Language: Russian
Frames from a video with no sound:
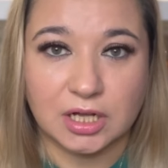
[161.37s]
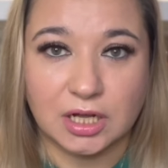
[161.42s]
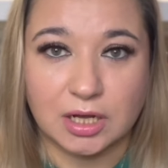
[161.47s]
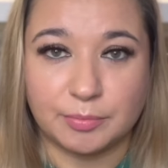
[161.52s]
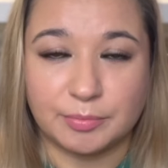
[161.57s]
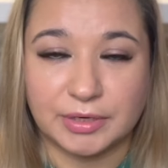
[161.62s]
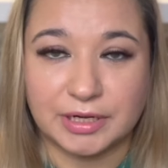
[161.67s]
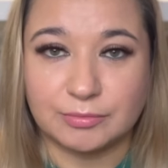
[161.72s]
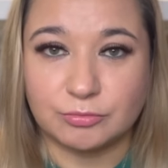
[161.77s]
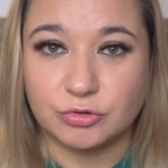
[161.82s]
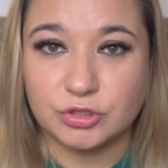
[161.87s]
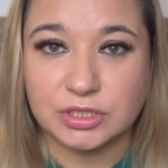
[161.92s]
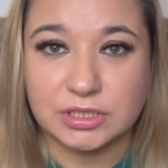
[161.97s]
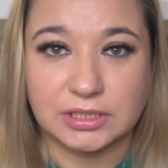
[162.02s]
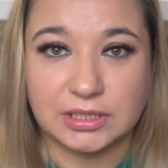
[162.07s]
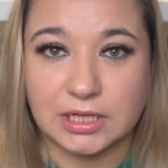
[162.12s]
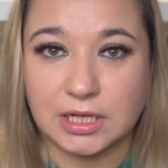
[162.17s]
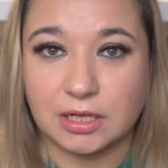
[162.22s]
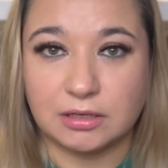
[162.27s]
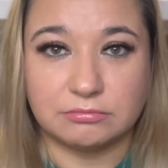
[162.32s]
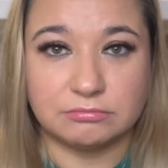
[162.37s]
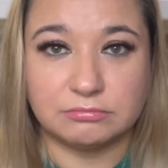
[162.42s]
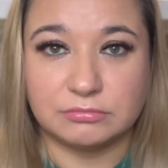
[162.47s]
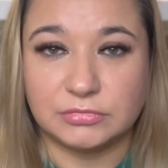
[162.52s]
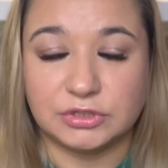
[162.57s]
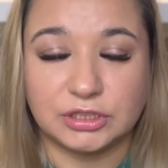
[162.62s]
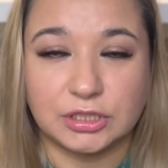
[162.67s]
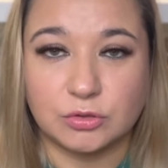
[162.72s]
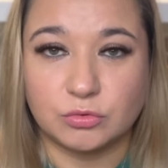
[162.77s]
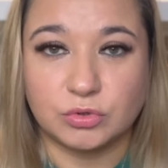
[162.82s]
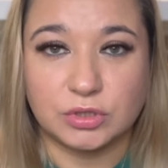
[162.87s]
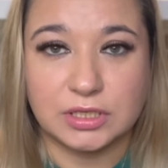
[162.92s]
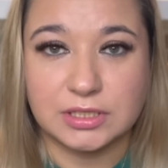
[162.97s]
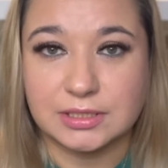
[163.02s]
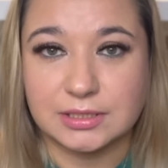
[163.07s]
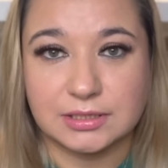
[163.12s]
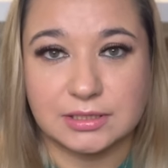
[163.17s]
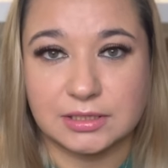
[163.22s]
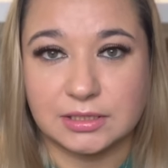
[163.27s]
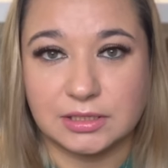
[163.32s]
а по работе я никакой
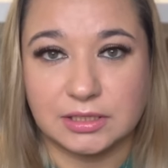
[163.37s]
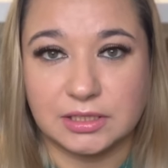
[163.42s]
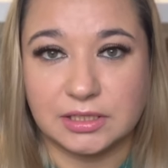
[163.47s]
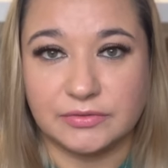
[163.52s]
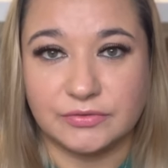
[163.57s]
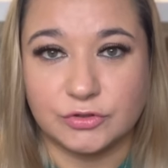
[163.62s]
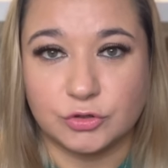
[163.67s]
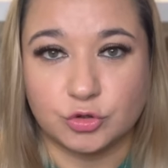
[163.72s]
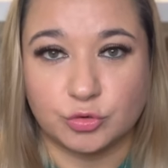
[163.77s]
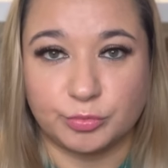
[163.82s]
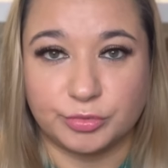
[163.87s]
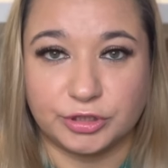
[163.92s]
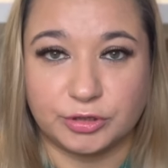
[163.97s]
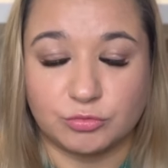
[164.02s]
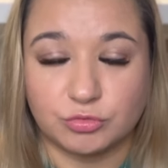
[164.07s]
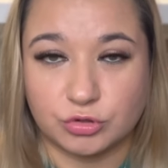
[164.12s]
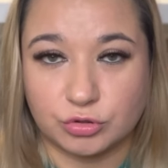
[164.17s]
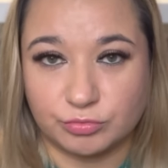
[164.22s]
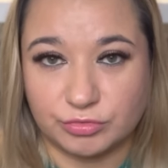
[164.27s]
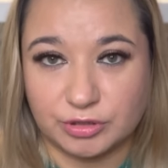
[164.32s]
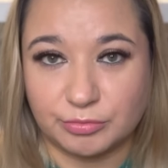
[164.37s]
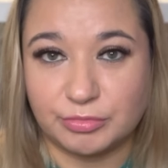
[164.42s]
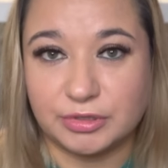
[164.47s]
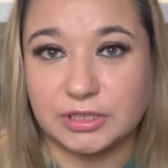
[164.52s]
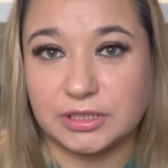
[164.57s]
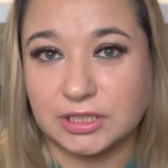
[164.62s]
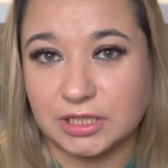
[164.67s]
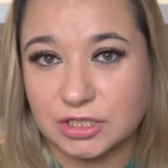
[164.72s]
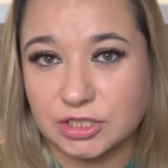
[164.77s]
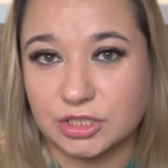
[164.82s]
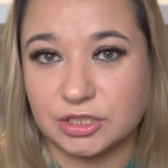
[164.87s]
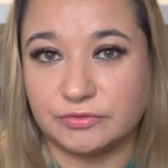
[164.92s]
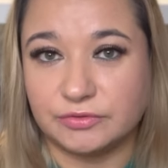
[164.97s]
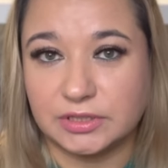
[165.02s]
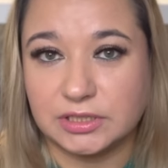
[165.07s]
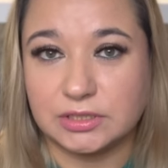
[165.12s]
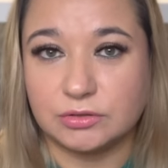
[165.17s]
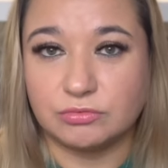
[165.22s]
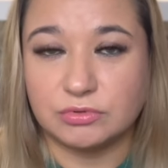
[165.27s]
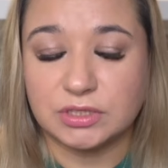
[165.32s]
разницы не вижу, потому потому что у меня были также и
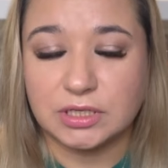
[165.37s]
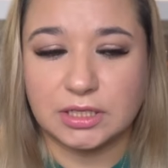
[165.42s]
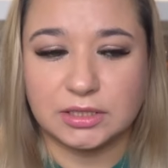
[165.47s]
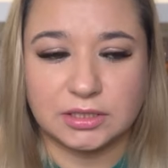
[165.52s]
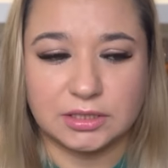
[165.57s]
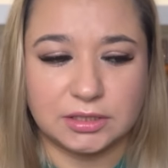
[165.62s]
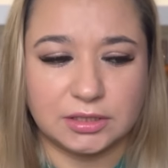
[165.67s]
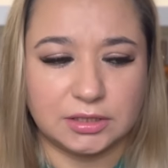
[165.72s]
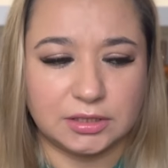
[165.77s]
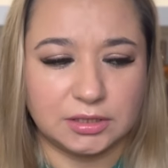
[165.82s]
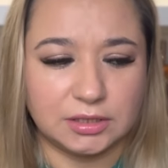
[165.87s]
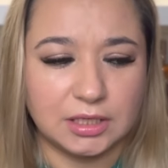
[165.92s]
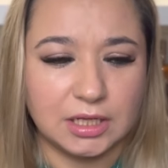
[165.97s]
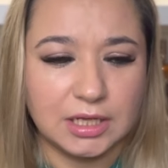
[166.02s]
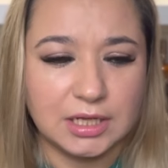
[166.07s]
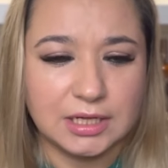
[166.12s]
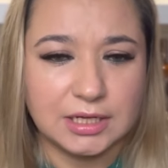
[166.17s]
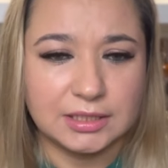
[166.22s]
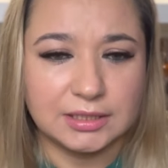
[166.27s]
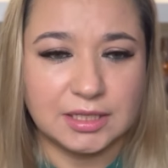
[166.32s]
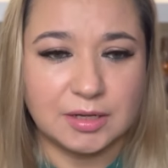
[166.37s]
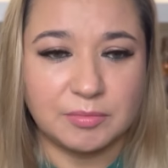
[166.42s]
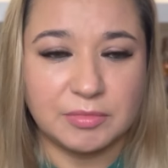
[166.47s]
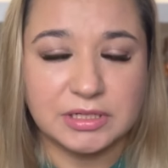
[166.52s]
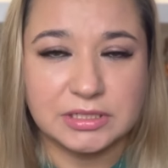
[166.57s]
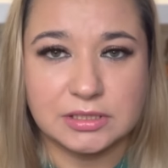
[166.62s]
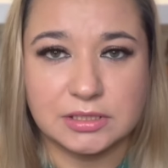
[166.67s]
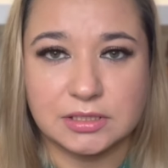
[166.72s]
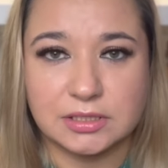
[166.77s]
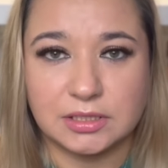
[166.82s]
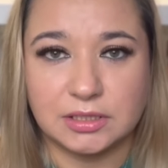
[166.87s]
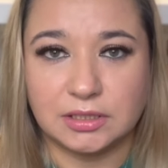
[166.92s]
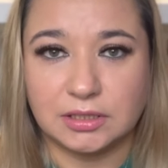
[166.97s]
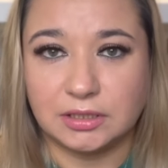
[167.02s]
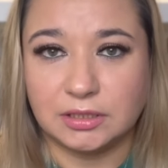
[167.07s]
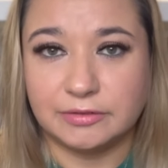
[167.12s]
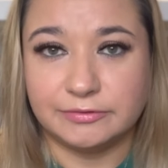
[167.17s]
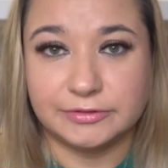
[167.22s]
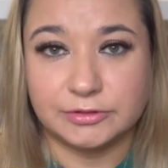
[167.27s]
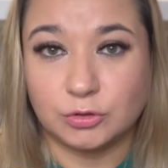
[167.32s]
вот эти утята, и доместисы,
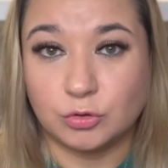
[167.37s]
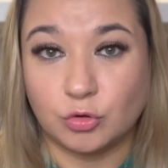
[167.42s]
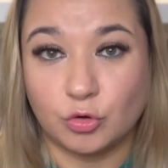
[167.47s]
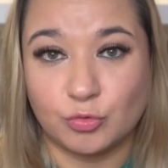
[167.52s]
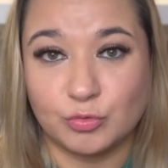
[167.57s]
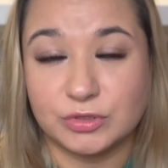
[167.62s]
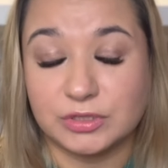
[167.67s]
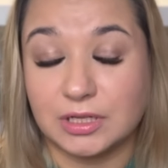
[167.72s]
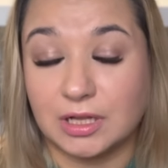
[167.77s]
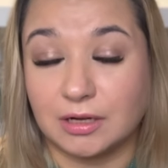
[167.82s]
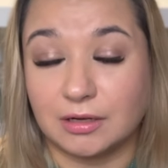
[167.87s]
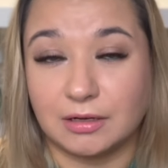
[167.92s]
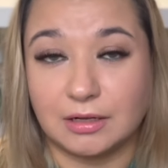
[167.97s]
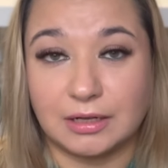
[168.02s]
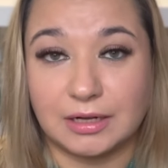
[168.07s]
и вот Homestar.